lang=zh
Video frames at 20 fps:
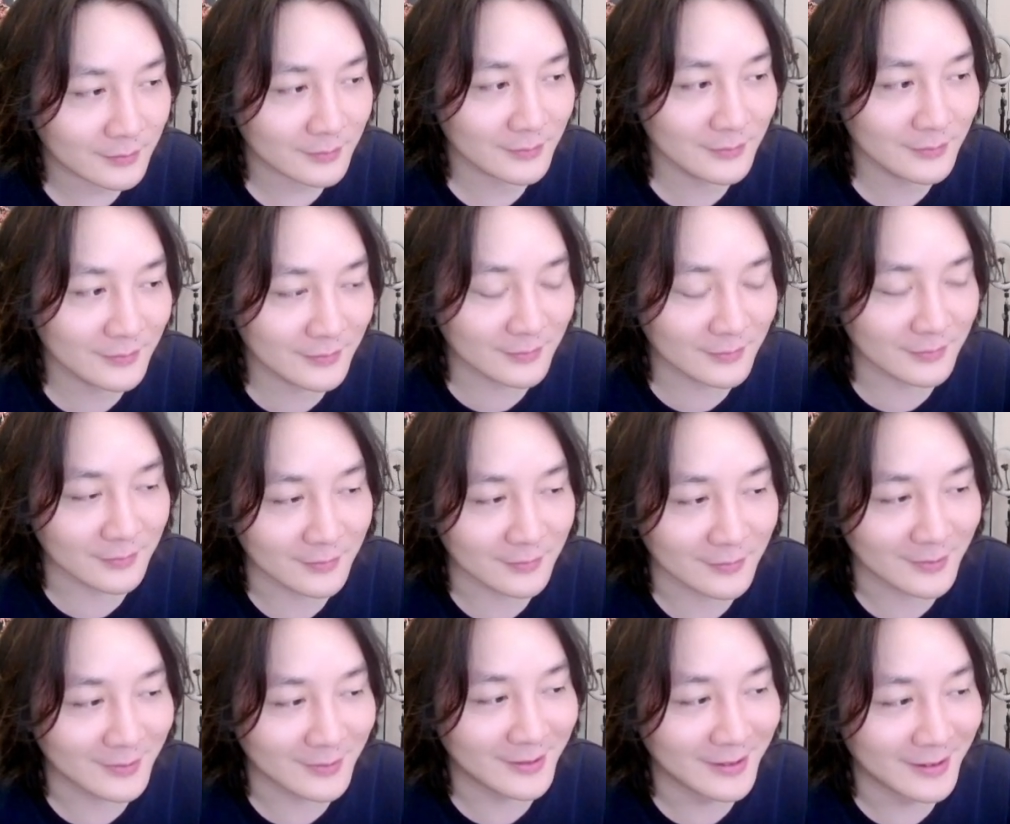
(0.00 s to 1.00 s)
嗯，
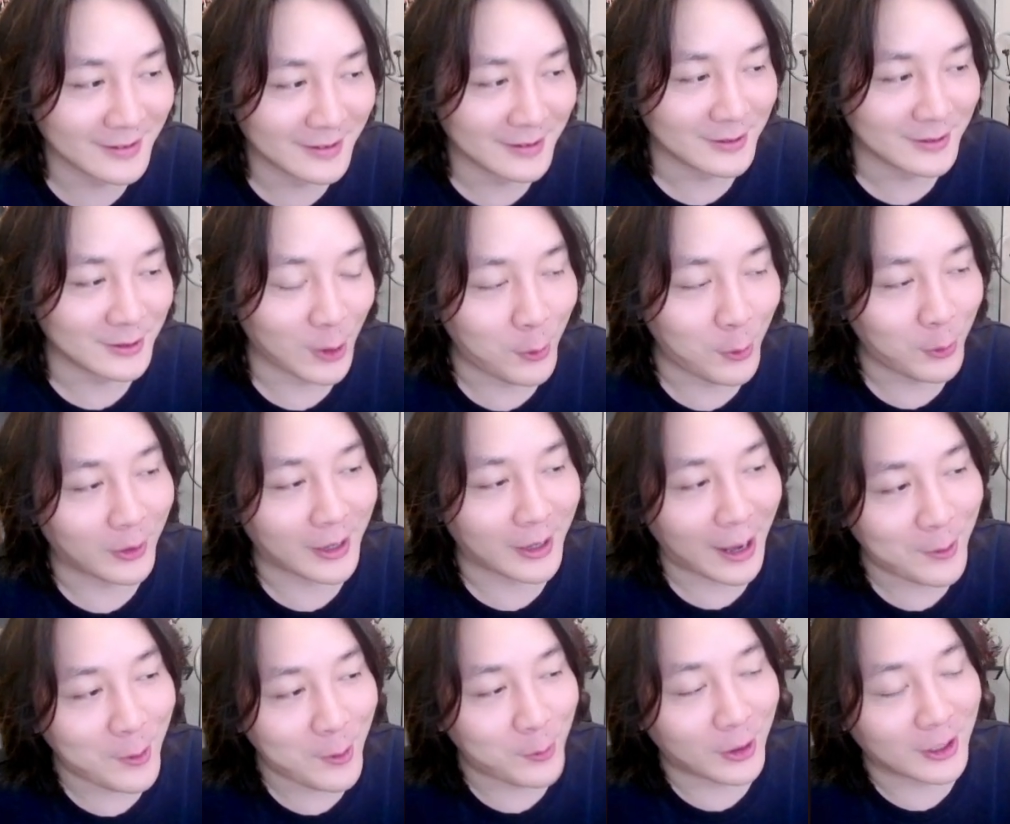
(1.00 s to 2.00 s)
然后我感
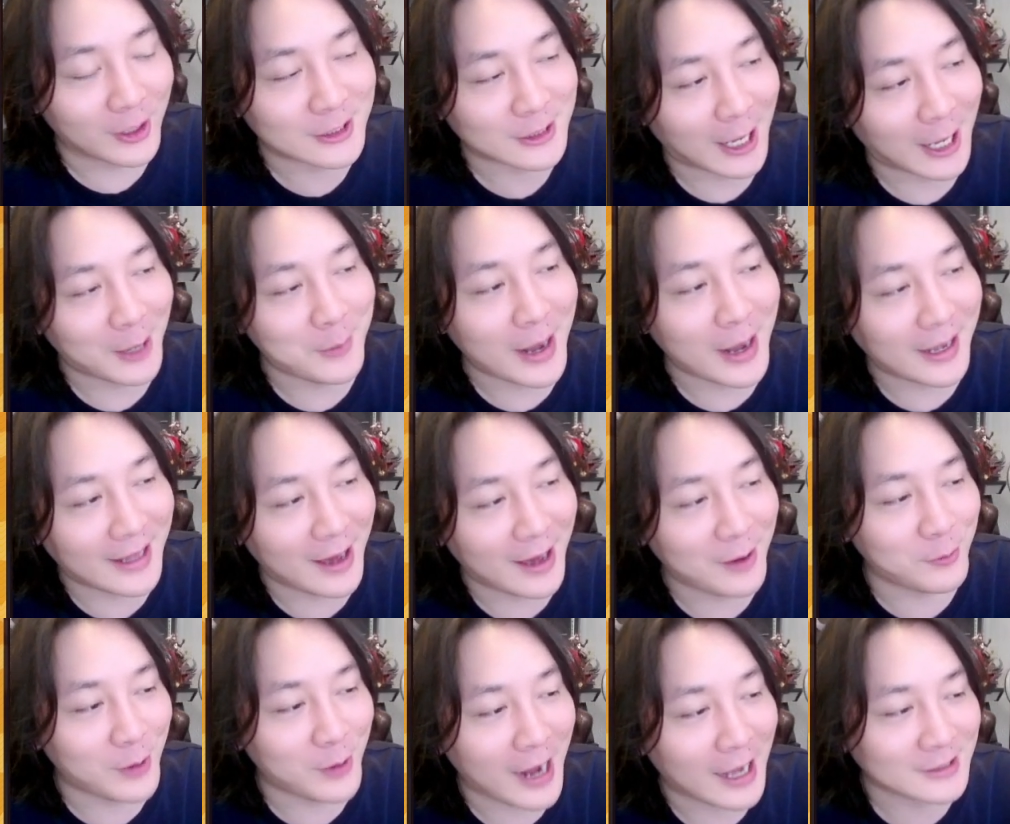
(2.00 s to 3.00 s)
觉我就想了半天，
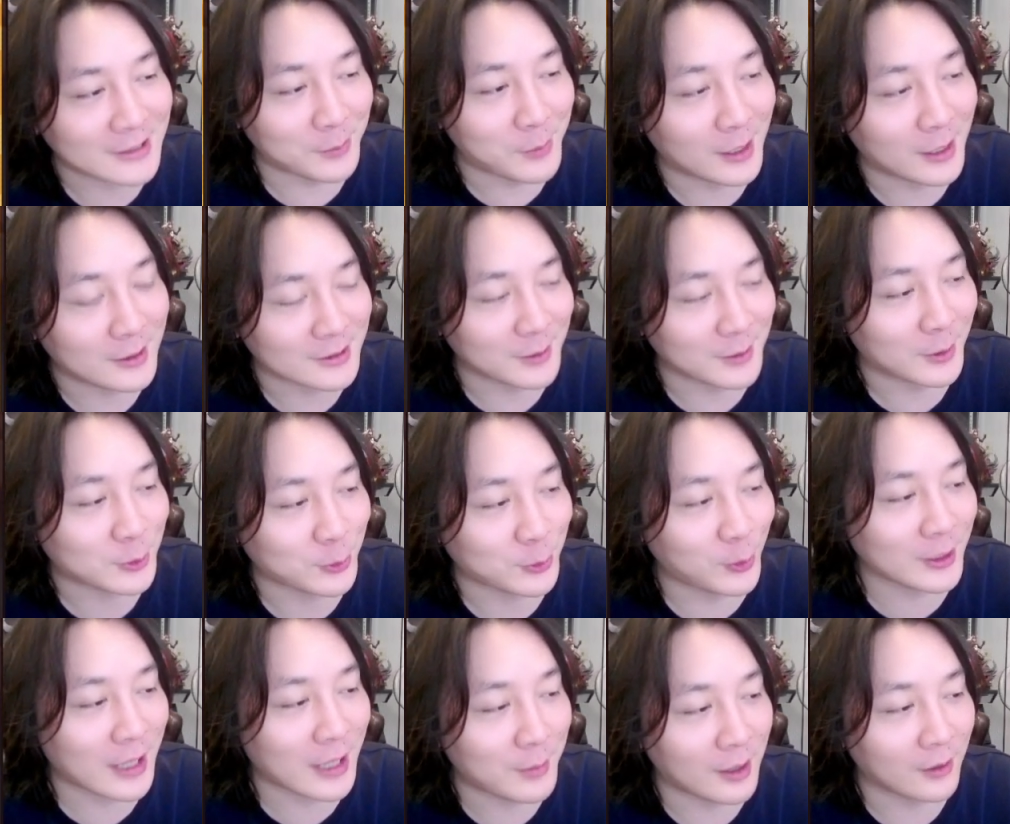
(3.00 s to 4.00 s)
我该怎么怎么说
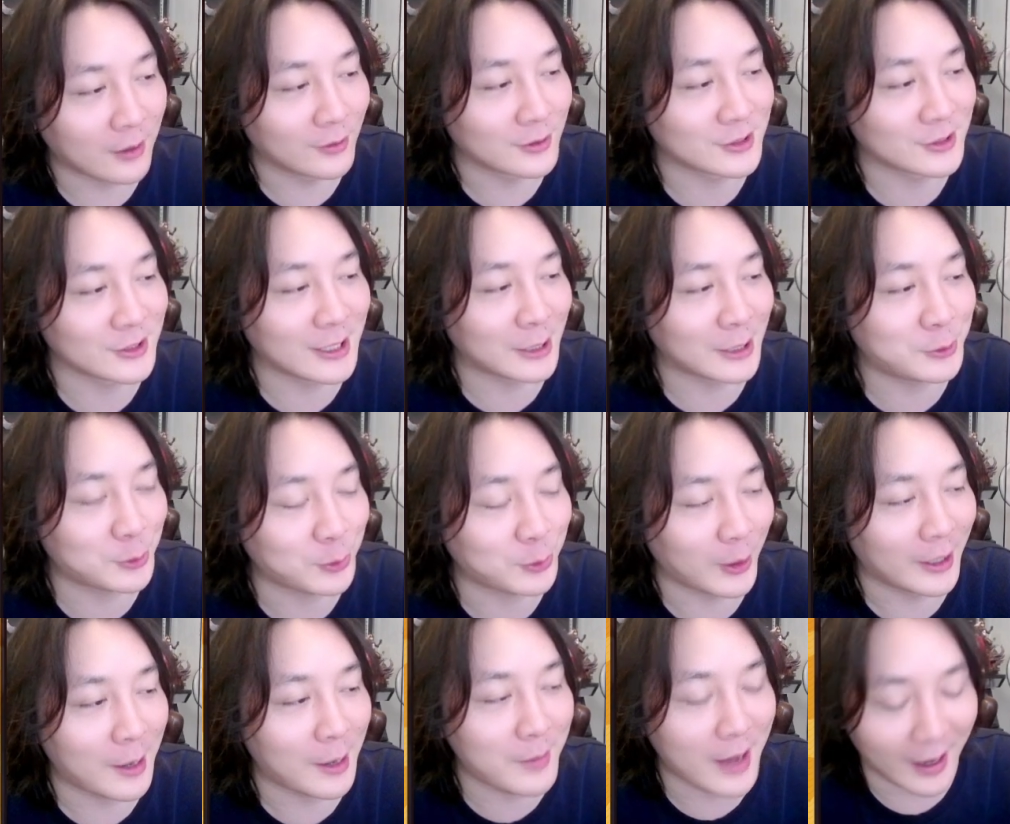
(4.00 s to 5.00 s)
他们？我直接去怼他
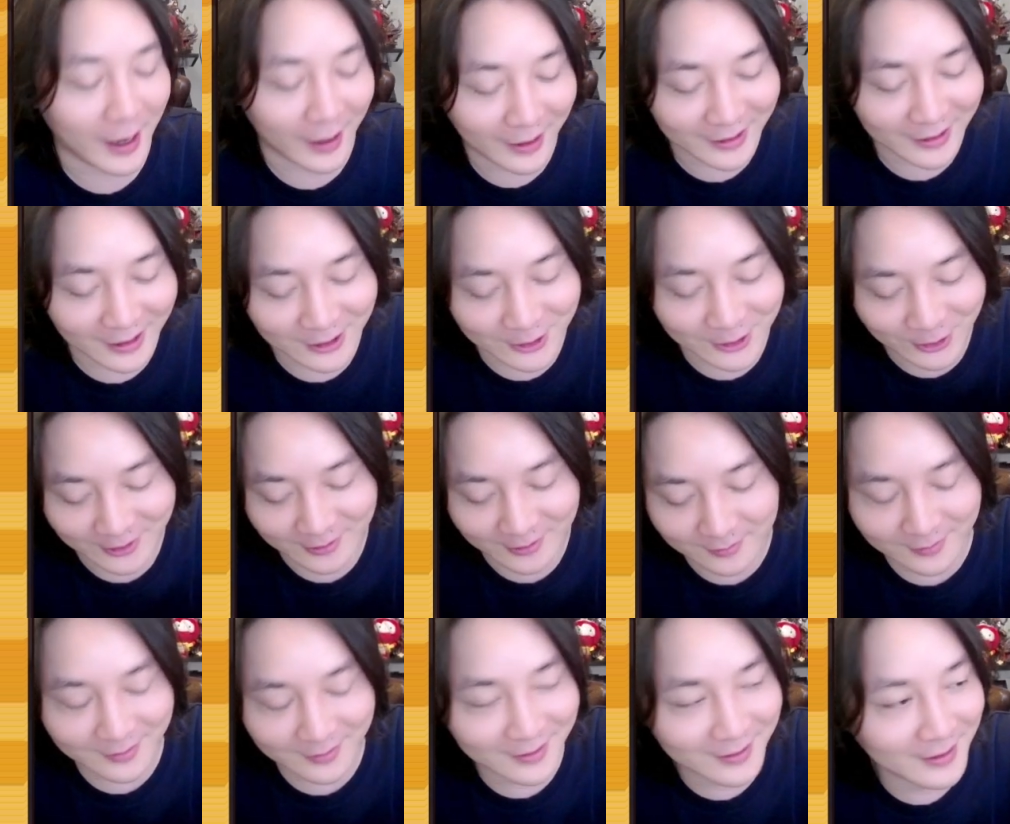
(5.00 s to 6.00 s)
们两个也行，
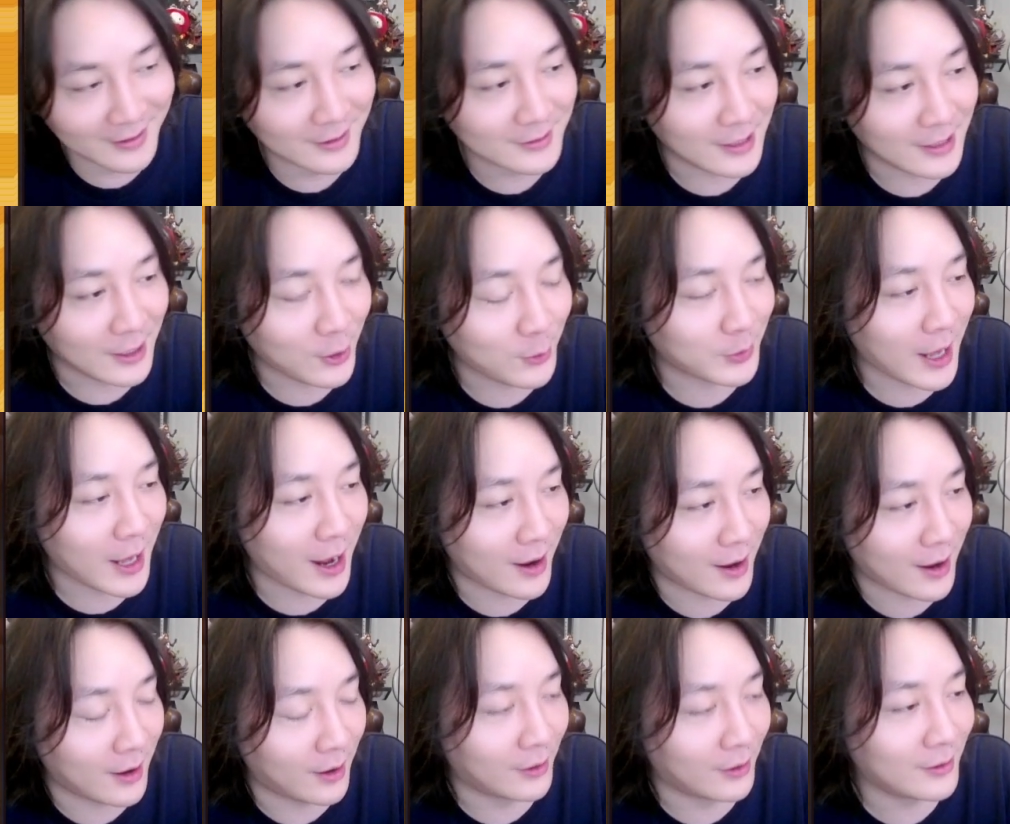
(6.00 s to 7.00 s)
但又不太
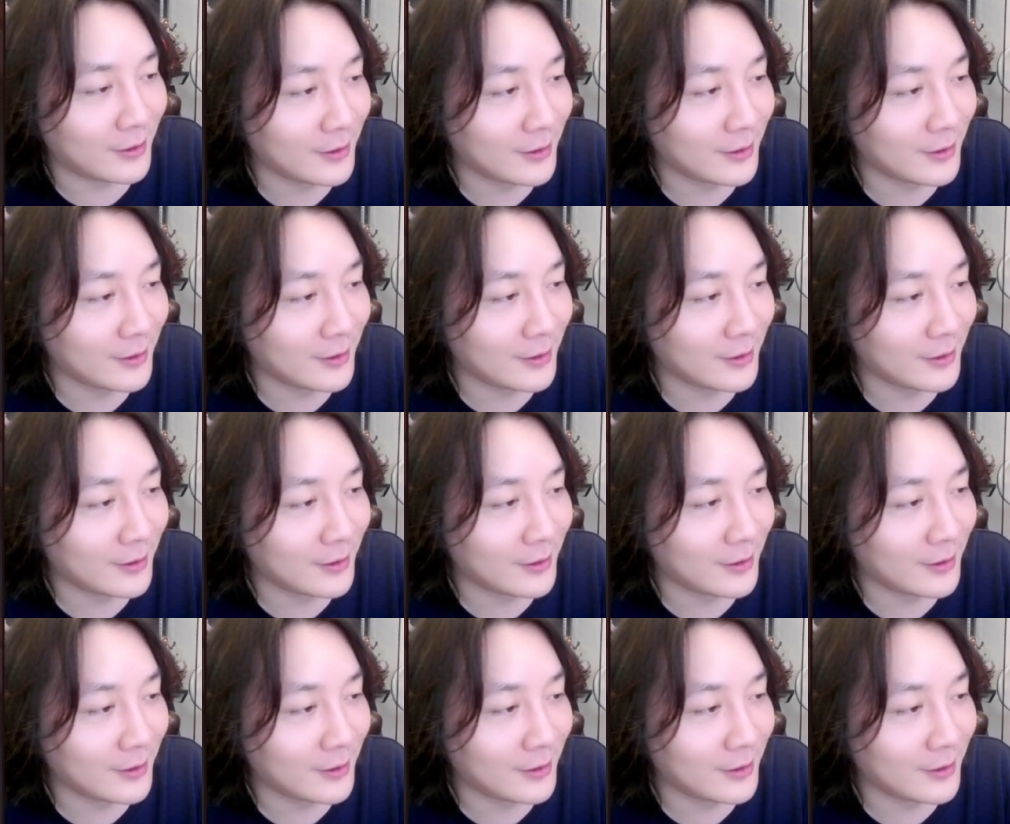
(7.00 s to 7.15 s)
好。